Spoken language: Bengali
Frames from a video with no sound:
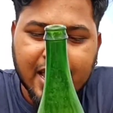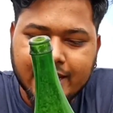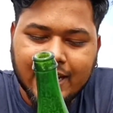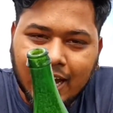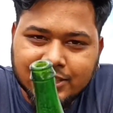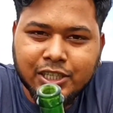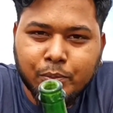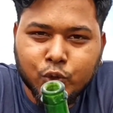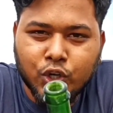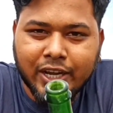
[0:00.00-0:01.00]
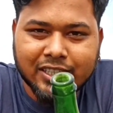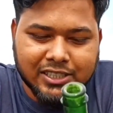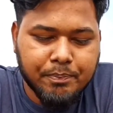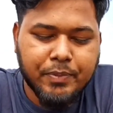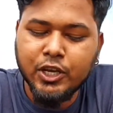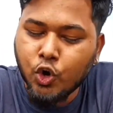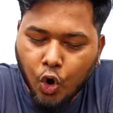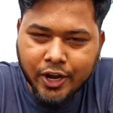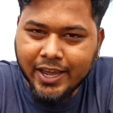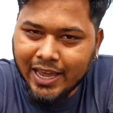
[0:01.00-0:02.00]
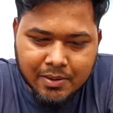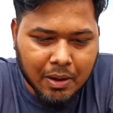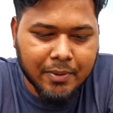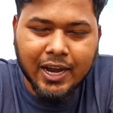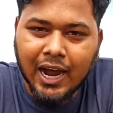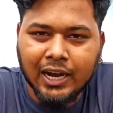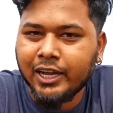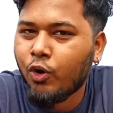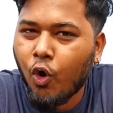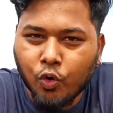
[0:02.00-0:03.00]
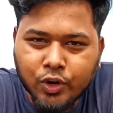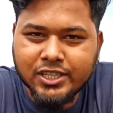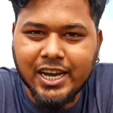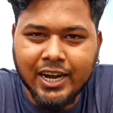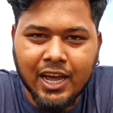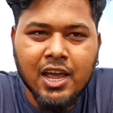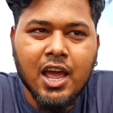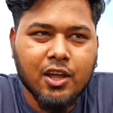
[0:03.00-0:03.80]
এই কাঁচের বোতলটাকে সিম্পলি ঘরে এইভাবে কাটা কখনোই যায় না